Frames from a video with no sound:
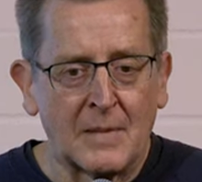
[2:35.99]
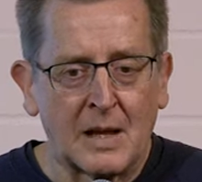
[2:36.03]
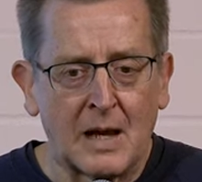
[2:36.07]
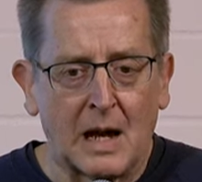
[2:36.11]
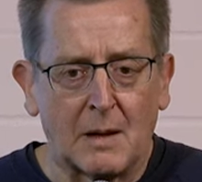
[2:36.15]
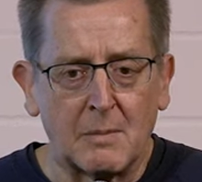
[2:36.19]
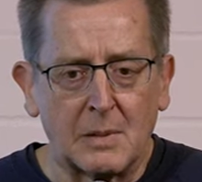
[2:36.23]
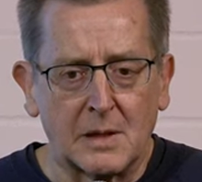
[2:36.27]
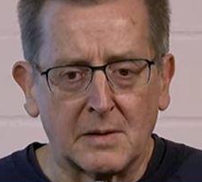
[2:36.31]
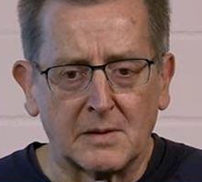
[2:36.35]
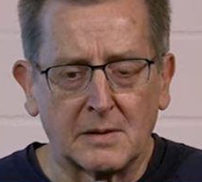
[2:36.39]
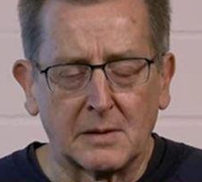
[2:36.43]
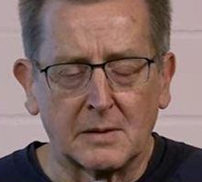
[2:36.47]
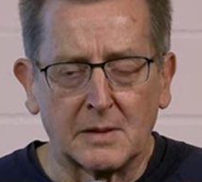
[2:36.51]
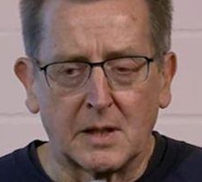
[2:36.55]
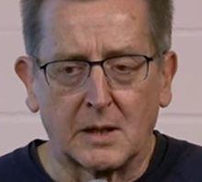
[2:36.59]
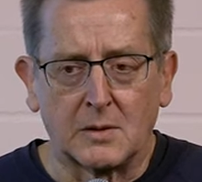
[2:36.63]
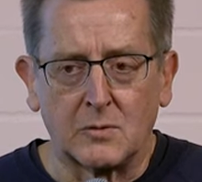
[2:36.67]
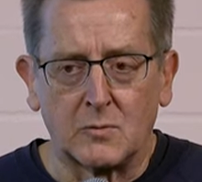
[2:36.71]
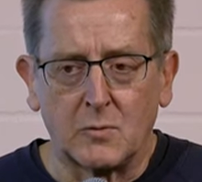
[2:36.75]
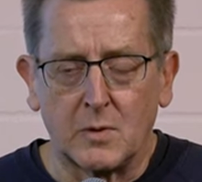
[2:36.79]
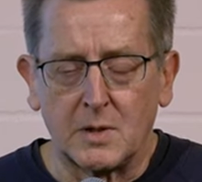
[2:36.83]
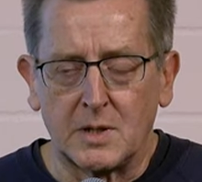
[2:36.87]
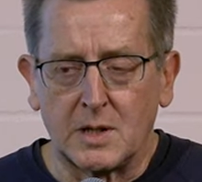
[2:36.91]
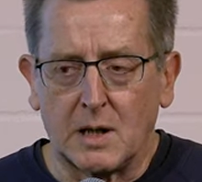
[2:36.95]
aber es sind ja
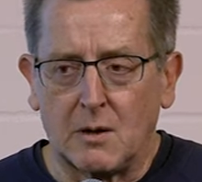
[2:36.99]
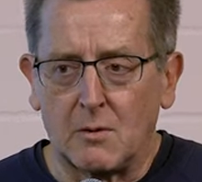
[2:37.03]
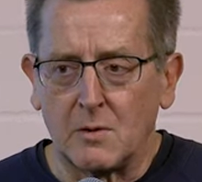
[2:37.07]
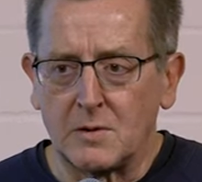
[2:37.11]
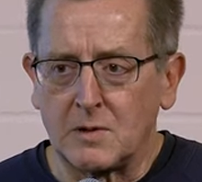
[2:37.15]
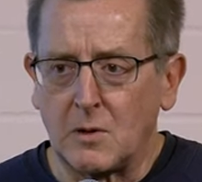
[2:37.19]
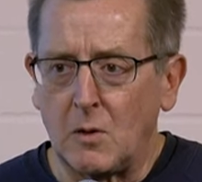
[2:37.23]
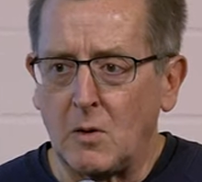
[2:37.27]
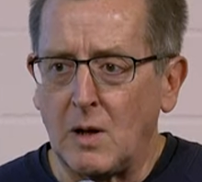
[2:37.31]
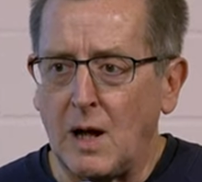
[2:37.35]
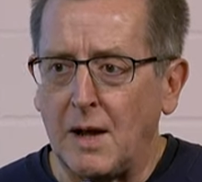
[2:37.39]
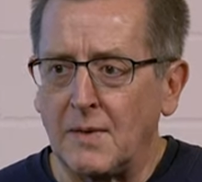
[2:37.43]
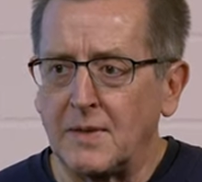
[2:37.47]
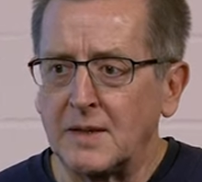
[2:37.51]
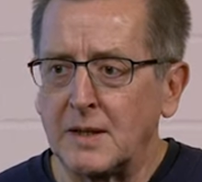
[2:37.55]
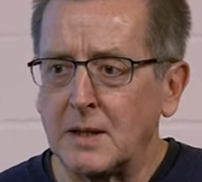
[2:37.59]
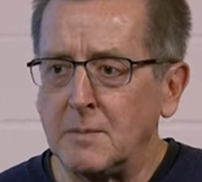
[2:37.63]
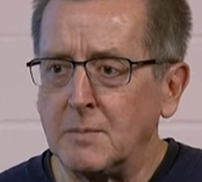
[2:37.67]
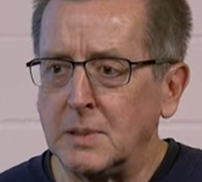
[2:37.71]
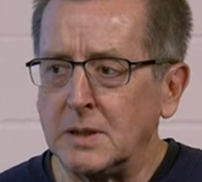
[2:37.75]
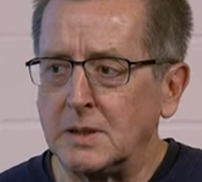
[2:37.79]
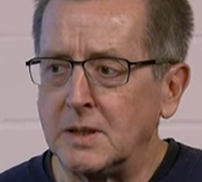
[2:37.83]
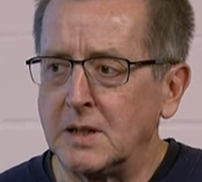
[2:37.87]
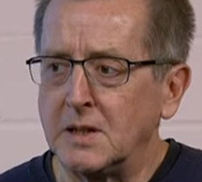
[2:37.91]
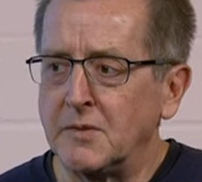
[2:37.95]
durchaus auch andere
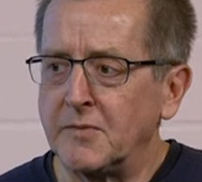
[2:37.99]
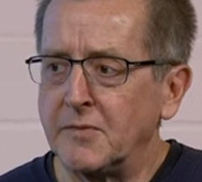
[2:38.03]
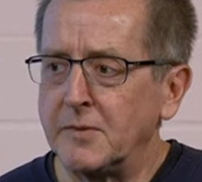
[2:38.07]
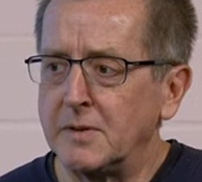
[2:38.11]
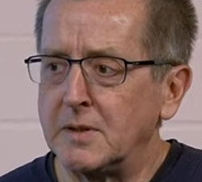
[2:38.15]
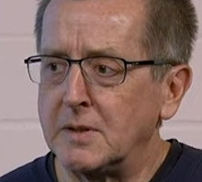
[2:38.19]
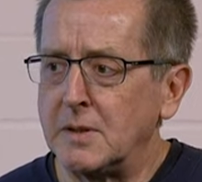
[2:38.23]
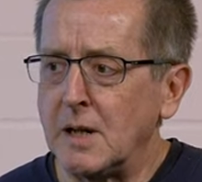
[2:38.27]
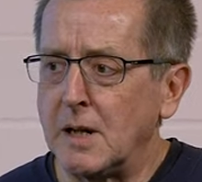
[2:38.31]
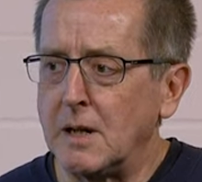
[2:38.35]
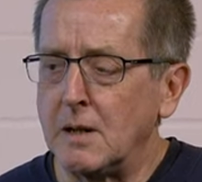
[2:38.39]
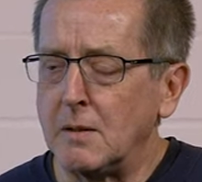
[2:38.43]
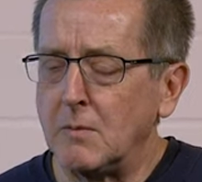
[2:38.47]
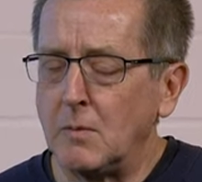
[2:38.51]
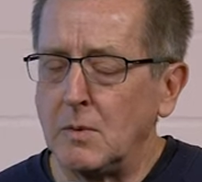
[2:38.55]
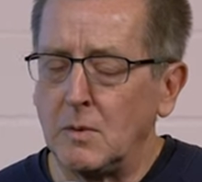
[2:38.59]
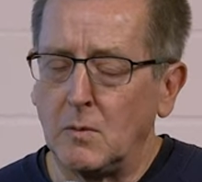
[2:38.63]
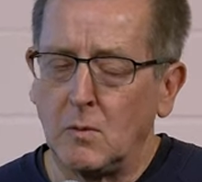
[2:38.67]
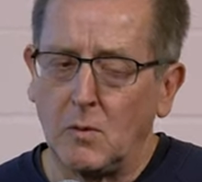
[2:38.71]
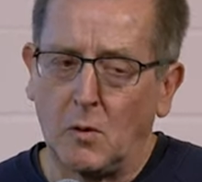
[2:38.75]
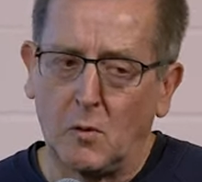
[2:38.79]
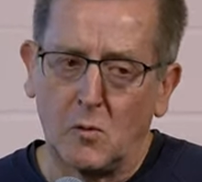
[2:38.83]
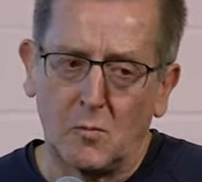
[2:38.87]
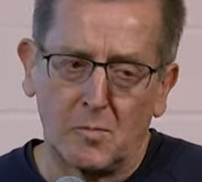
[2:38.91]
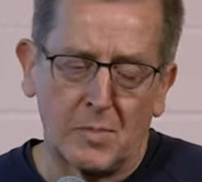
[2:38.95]
Begriffe der
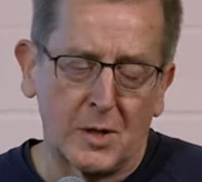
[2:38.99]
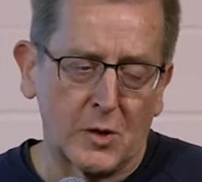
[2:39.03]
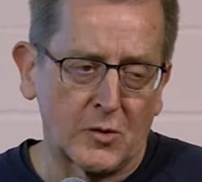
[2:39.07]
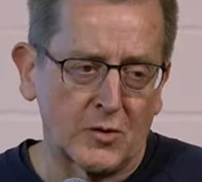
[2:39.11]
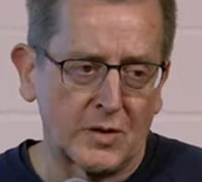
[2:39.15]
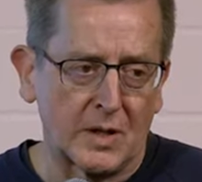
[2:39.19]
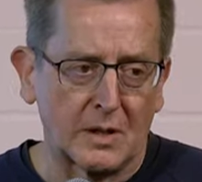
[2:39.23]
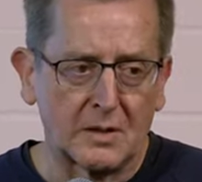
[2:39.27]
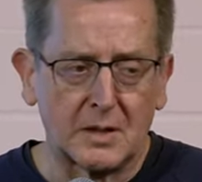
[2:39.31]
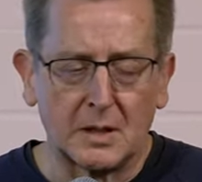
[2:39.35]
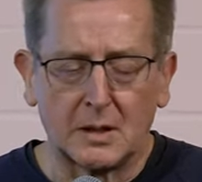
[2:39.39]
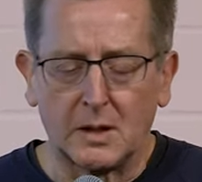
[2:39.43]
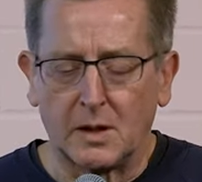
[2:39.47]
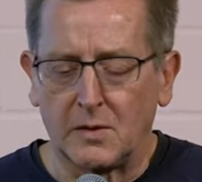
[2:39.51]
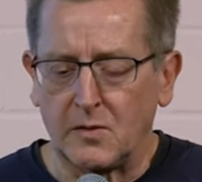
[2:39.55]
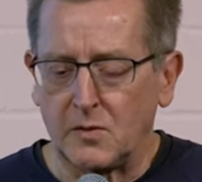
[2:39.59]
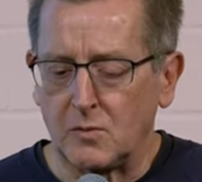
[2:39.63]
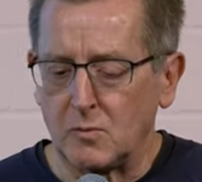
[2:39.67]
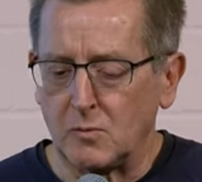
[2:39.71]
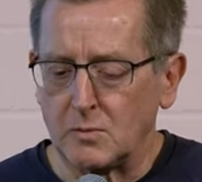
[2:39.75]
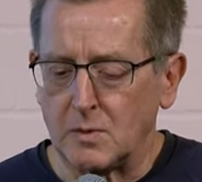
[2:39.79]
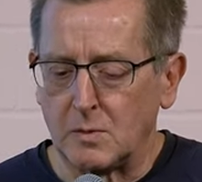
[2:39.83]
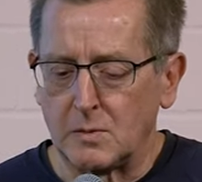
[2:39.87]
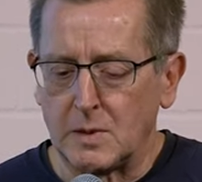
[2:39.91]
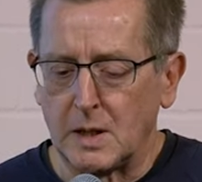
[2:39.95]
europäischen
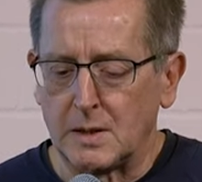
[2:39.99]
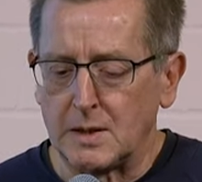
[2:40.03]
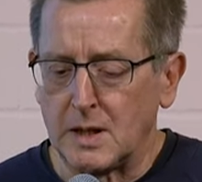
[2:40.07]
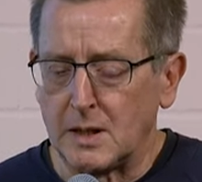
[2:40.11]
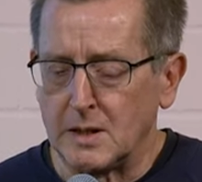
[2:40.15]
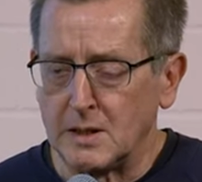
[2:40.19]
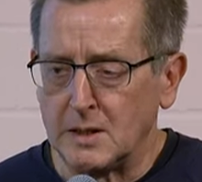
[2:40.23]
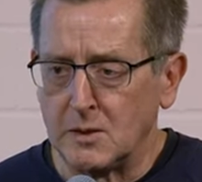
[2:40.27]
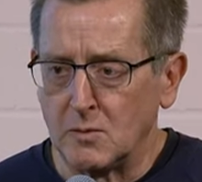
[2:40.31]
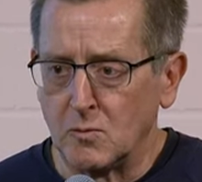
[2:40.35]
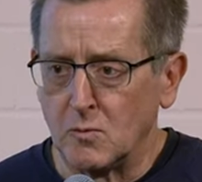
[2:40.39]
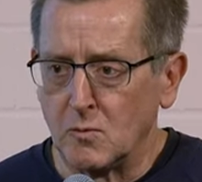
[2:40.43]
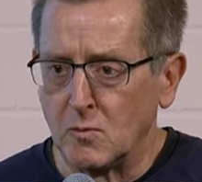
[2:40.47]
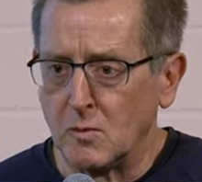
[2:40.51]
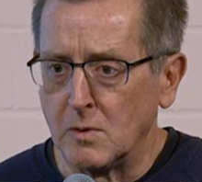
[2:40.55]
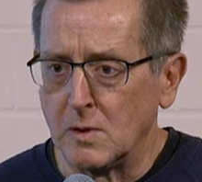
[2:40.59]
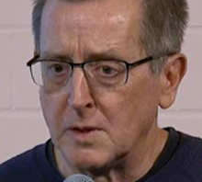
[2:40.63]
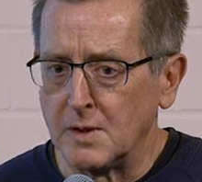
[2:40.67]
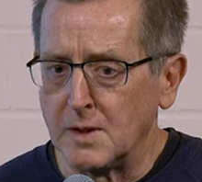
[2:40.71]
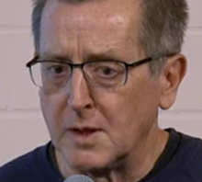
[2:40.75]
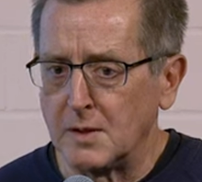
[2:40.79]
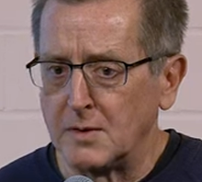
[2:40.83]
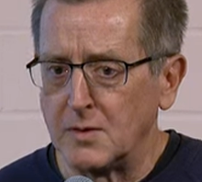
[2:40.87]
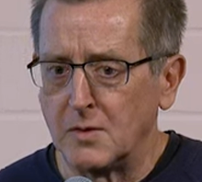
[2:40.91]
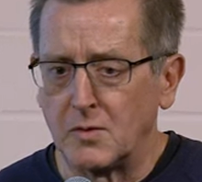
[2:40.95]
Integration oder der EU
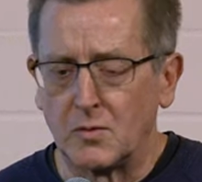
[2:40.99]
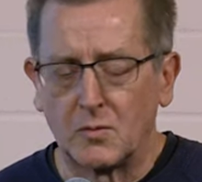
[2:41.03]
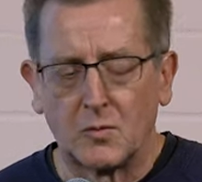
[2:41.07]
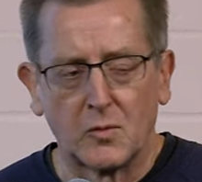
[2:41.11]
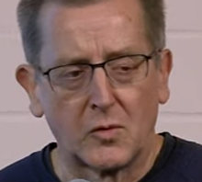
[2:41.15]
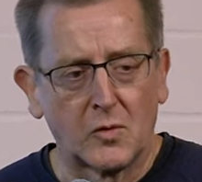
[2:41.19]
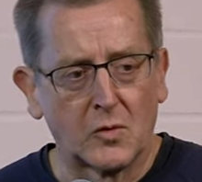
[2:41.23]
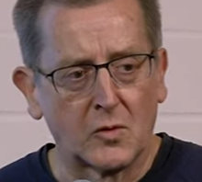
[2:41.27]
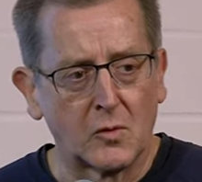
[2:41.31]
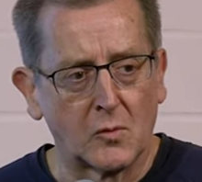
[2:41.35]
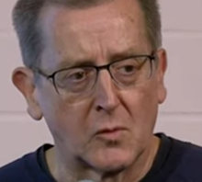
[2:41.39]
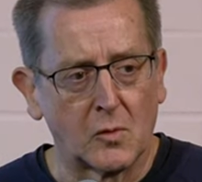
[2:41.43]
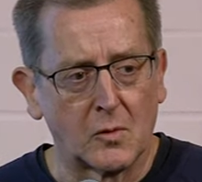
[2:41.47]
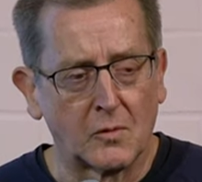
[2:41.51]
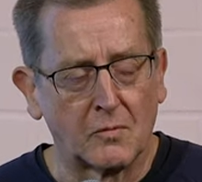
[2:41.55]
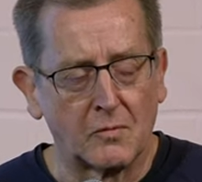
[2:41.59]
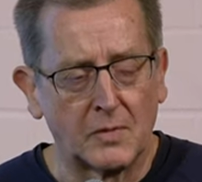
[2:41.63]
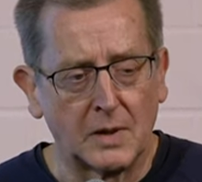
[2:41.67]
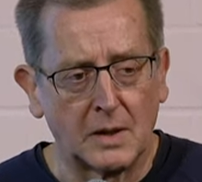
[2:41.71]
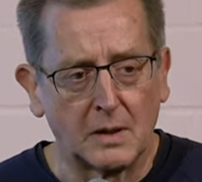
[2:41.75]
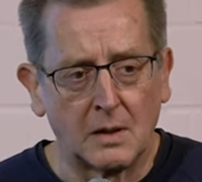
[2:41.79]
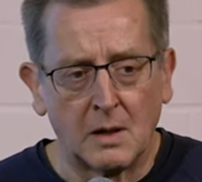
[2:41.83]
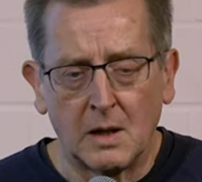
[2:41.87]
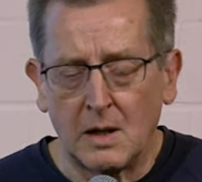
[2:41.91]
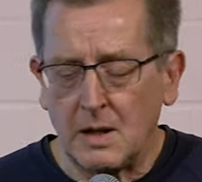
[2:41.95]
in der Diskussion
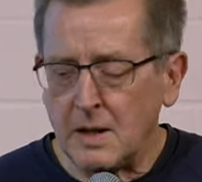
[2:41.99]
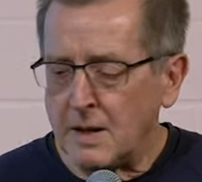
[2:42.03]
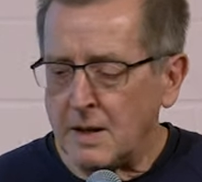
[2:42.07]
wie